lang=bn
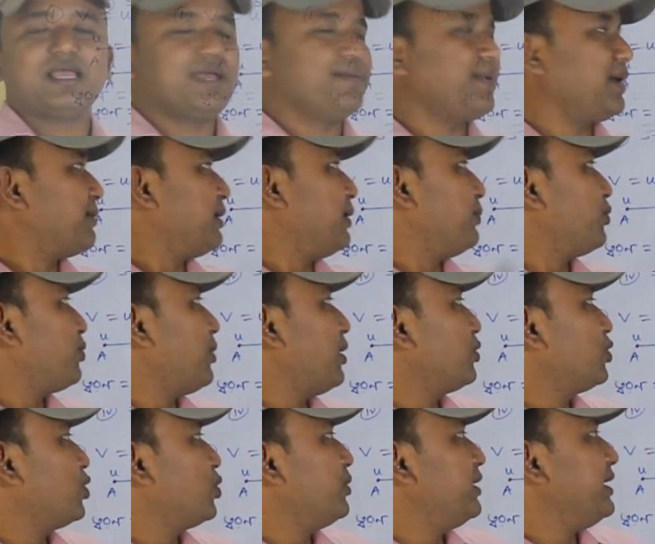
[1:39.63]
এবার আমরা প্রমাণ
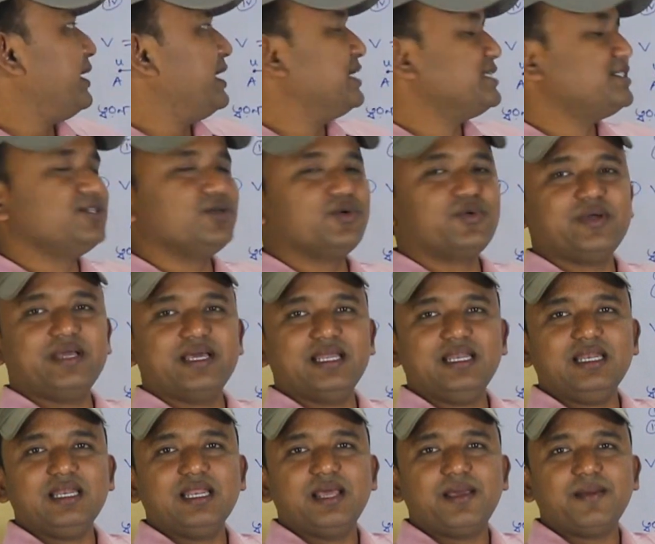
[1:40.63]
করব এস ইকুয়েল